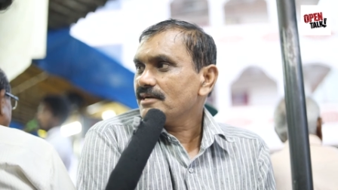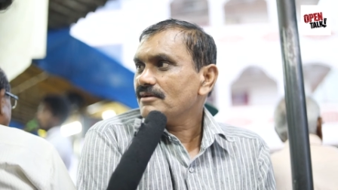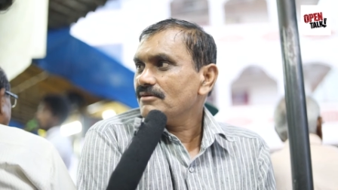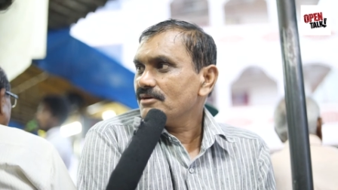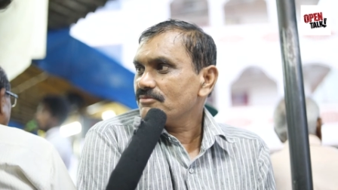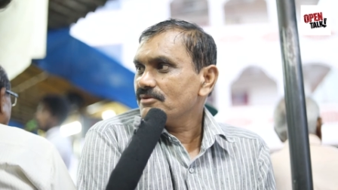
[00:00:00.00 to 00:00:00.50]

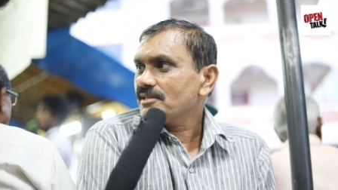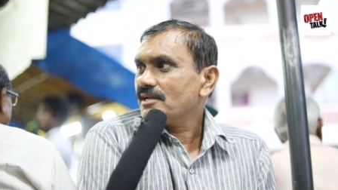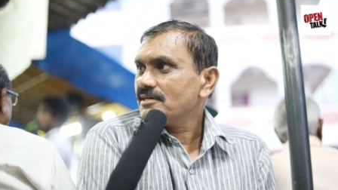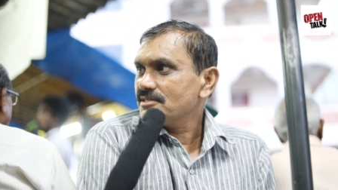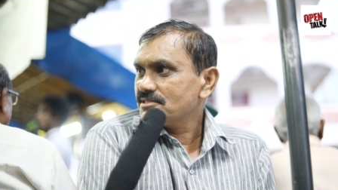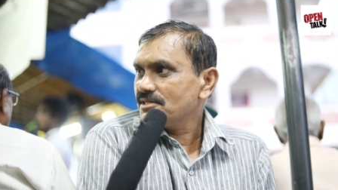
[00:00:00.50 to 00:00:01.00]
టెండర్లు అటువంటి
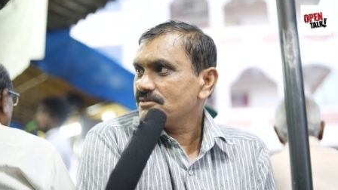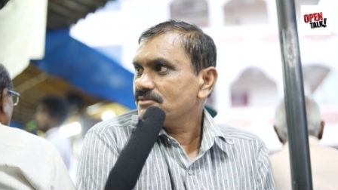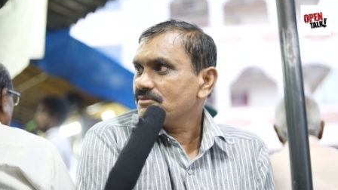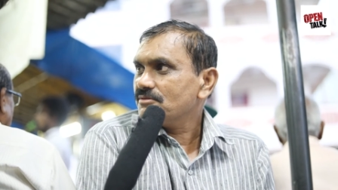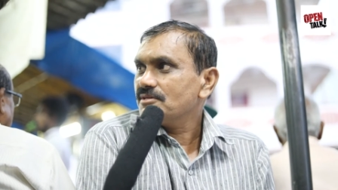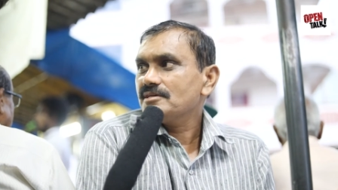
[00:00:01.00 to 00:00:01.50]
దానికి
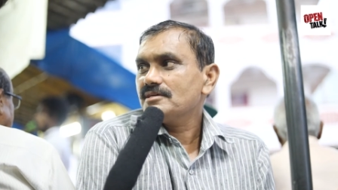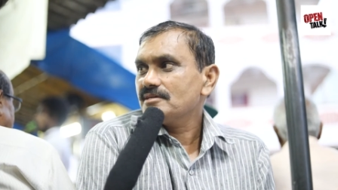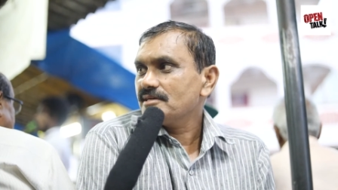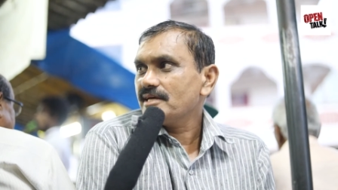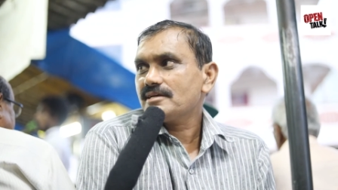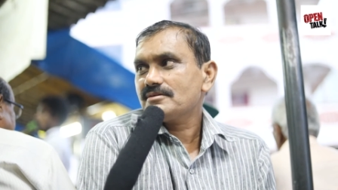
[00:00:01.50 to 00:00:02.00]
ఇచ్చినట్టుంది కొన్ని
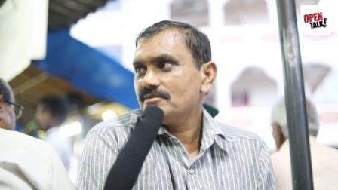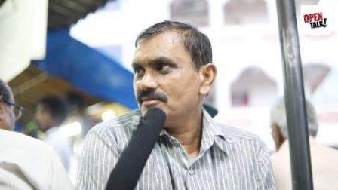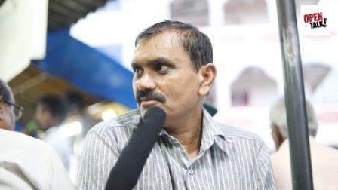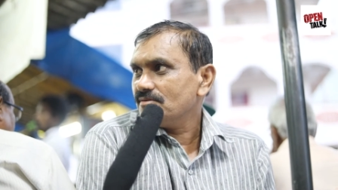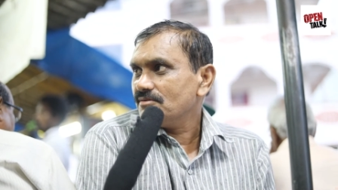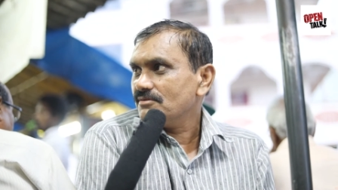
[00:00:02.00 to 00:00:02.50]
డైరెక్ట్
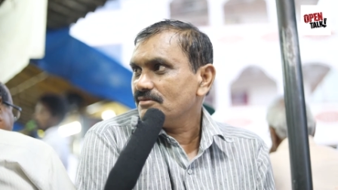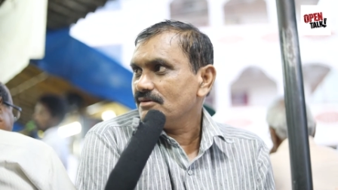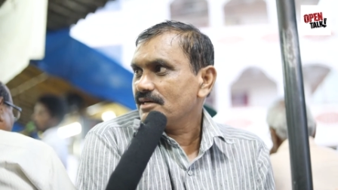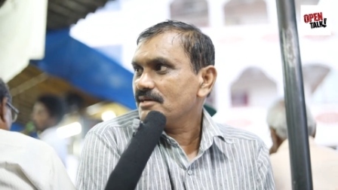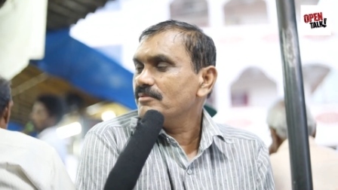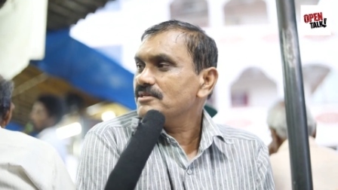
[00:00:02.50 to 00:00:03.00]

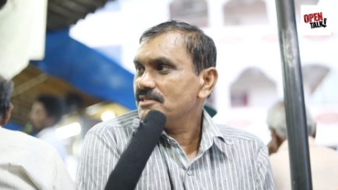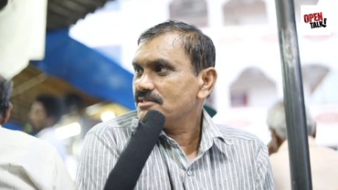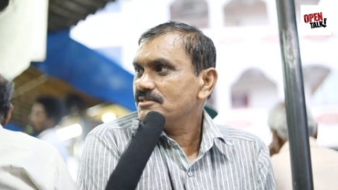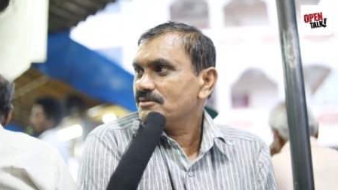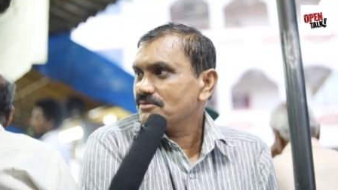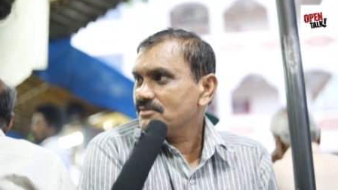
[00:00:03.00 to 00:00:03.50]
అగ్రిమెంట్
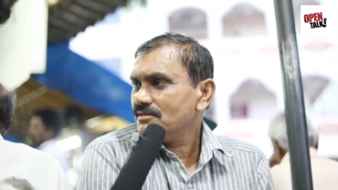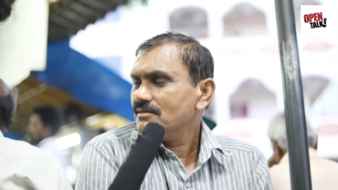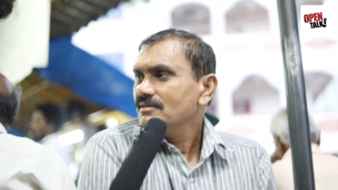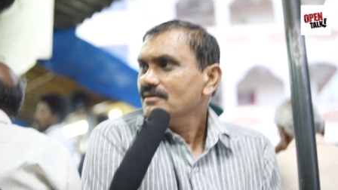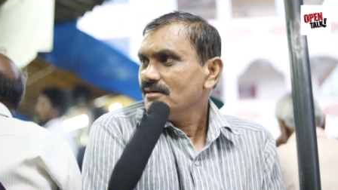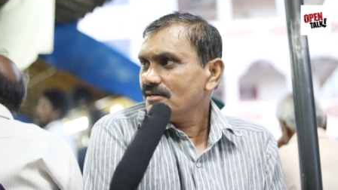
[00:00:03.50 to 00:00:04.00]
చేసినట్టుంది
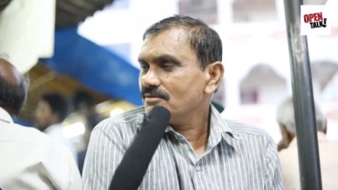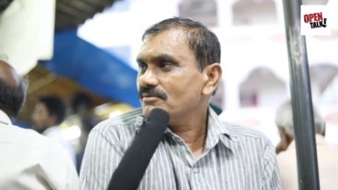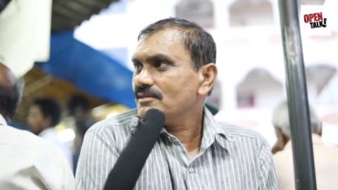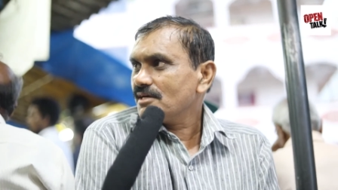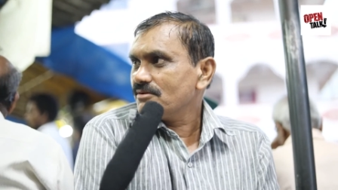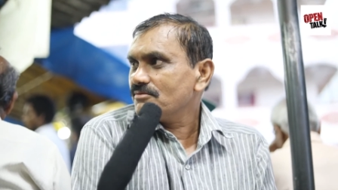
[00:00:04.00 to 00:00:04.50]

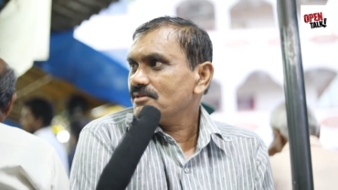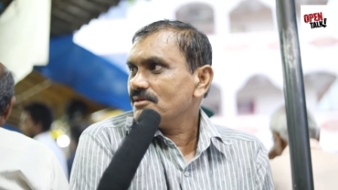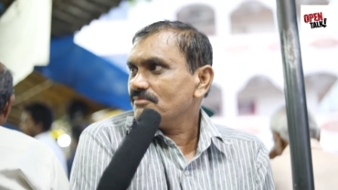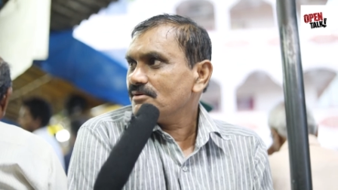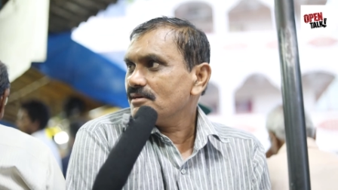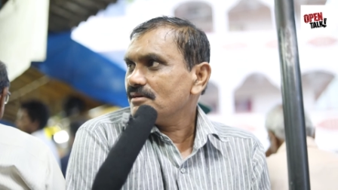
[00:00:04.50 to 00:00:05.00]
అందువల్ల దాని
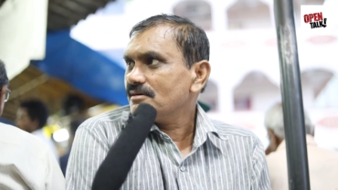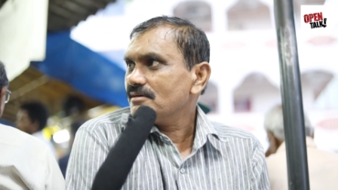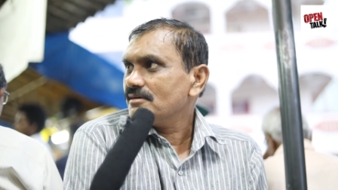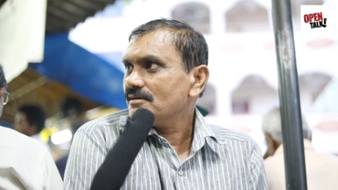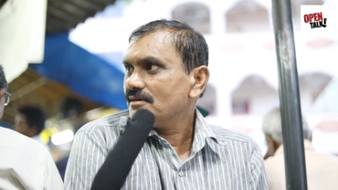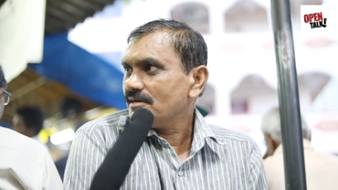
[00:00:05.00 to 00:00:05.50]
మీద
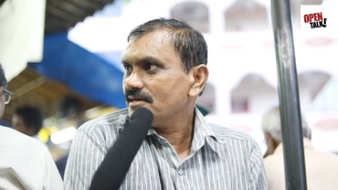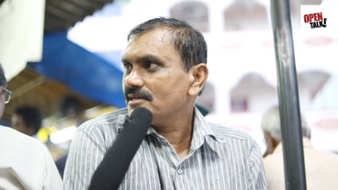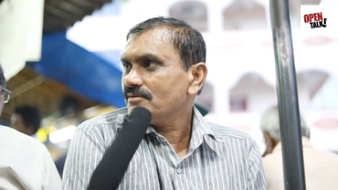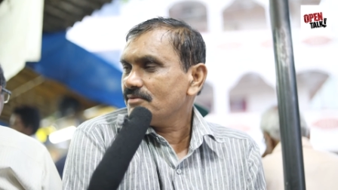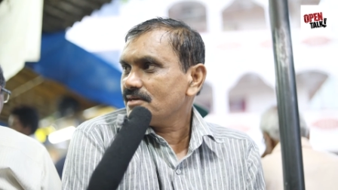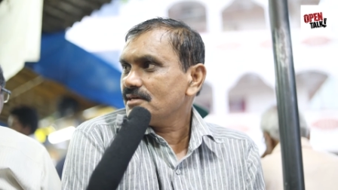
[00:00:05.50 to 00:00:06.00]

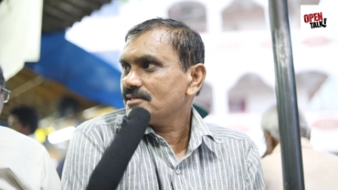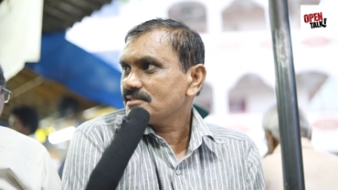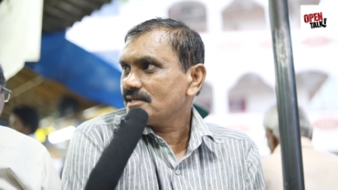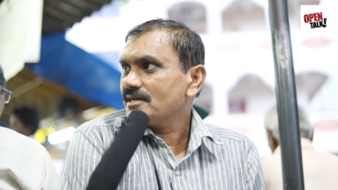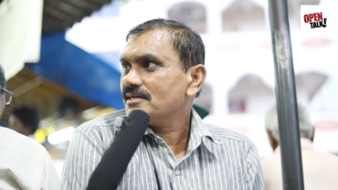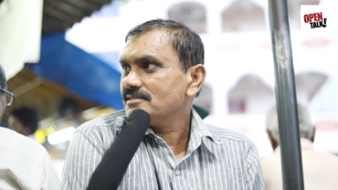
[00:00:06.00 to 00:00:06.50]
అలాంటి ఏమన్నా
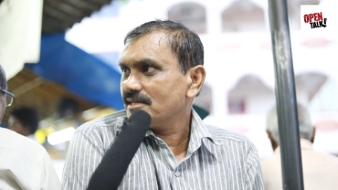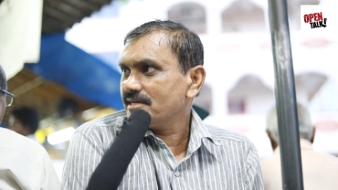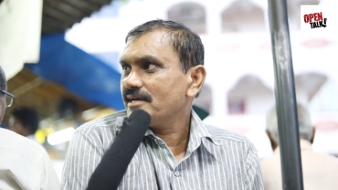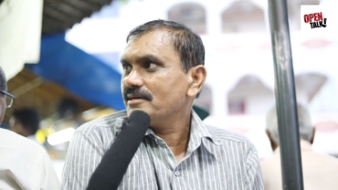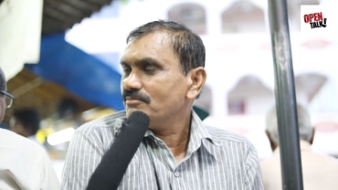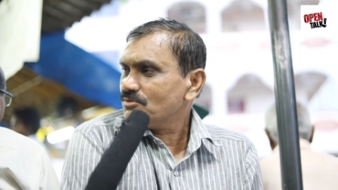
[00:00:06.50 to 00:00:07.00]
సంఘటన
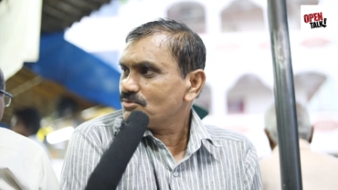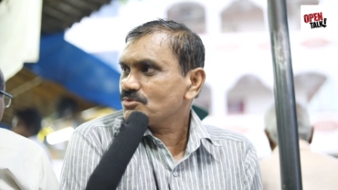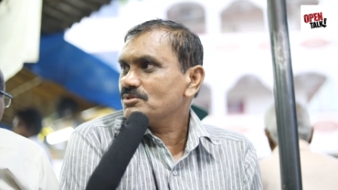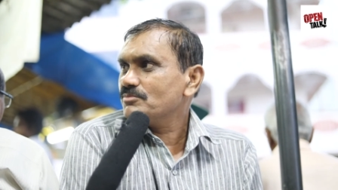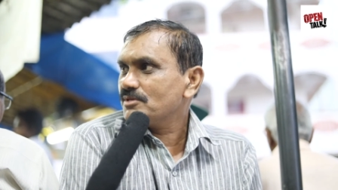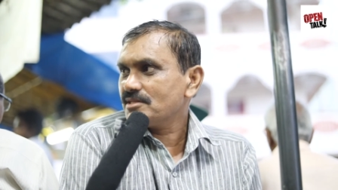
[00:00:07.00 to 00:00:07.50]
జరిగాయేమో
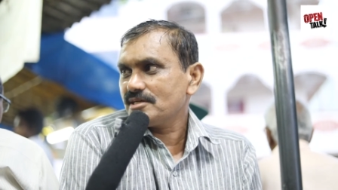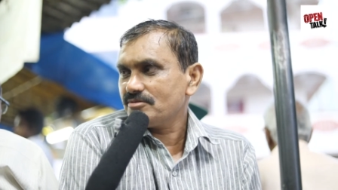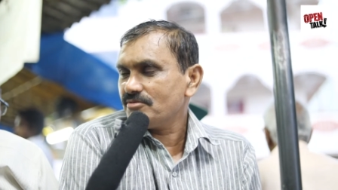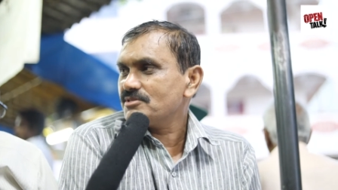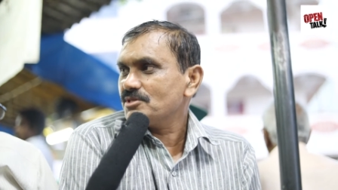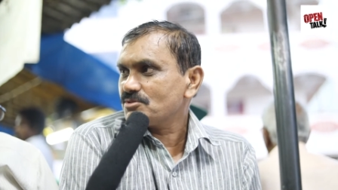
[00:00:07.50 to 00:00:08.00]
చూస్తాం ఇప్పుడైతే
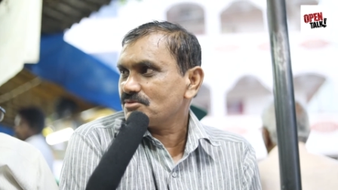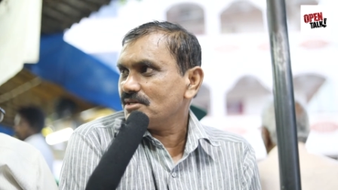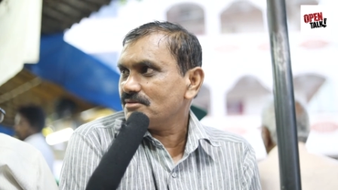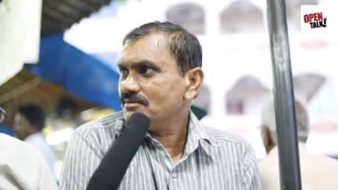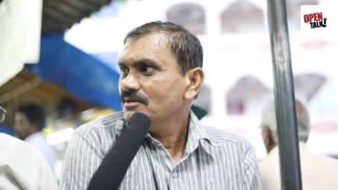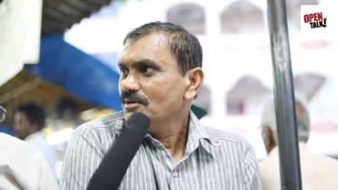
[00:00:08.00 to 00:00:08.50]
ఎంక్వైరీ
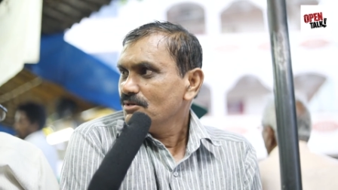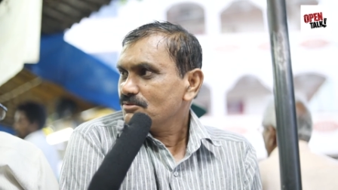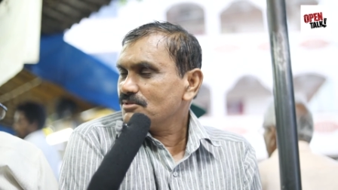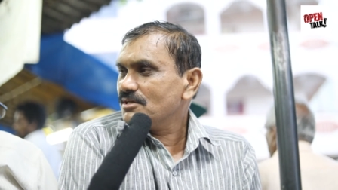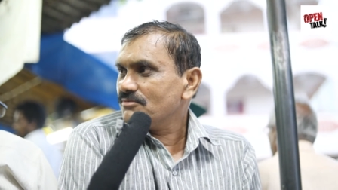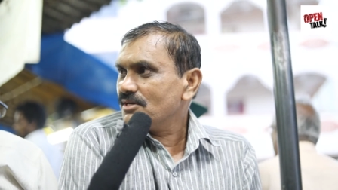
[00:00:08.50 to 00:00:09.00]
చేస్తున్నాడు
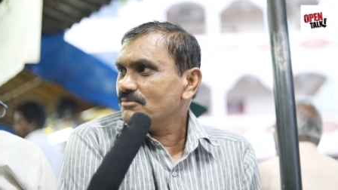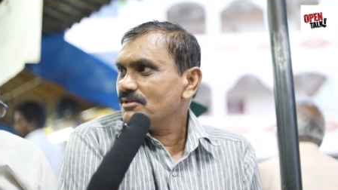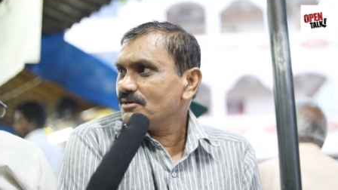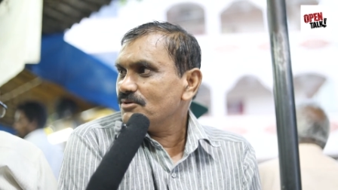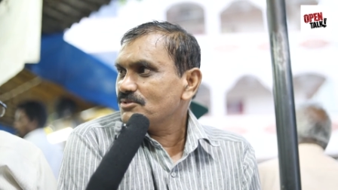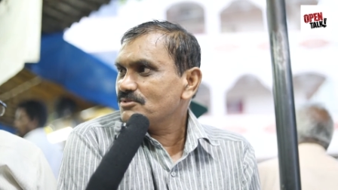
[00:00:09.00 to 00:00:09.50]
చూద్దాం ఏ
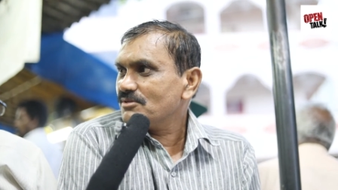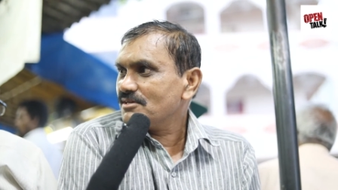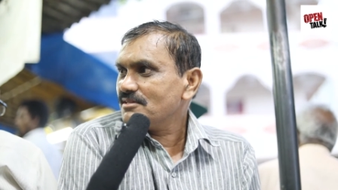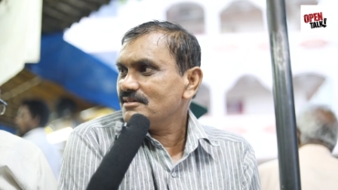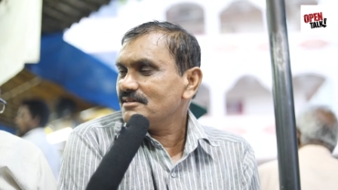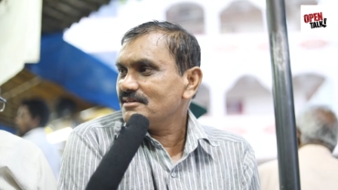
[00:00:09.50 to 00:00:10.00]
విధంగా వచ్చిందో
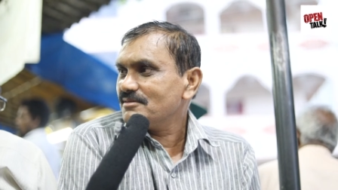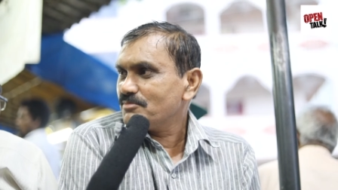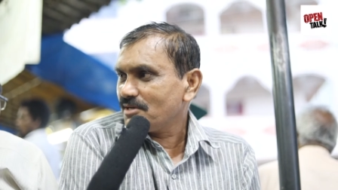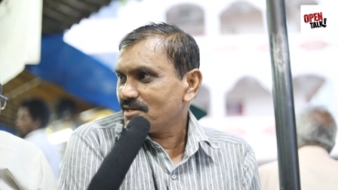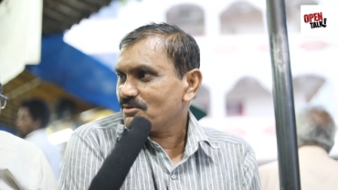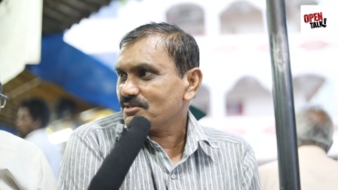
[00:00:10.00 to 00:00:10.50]
అనేది
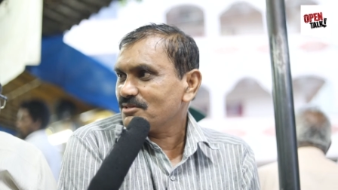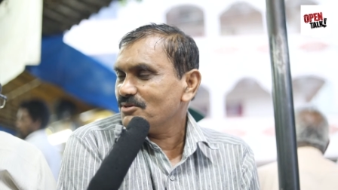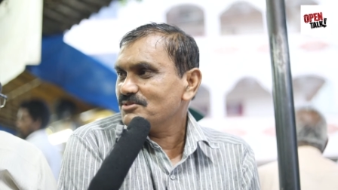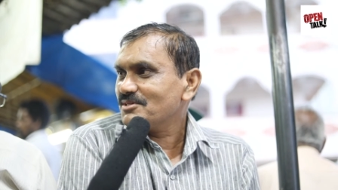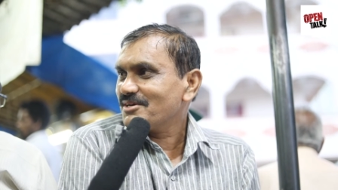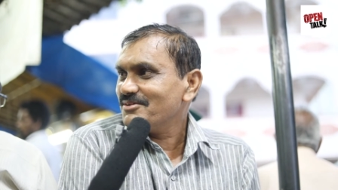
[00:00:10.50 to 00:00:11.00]
ఇప్పుడు ఆయన కొత్తగా
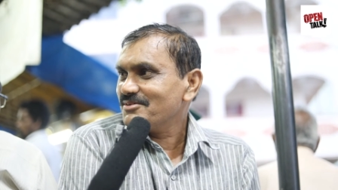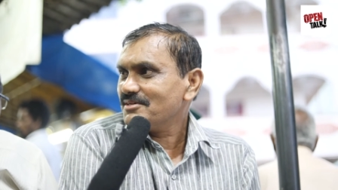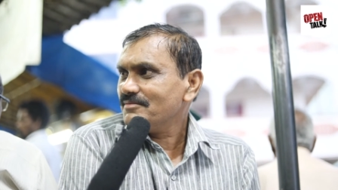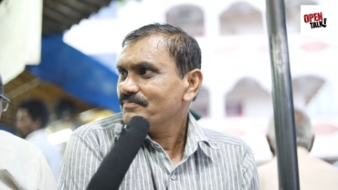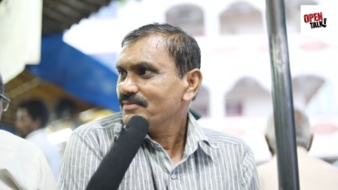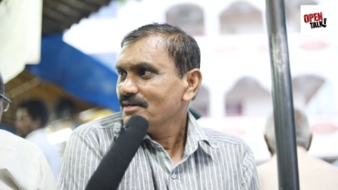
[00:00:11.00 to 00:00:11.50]
వచ్చాడు కాబట్టి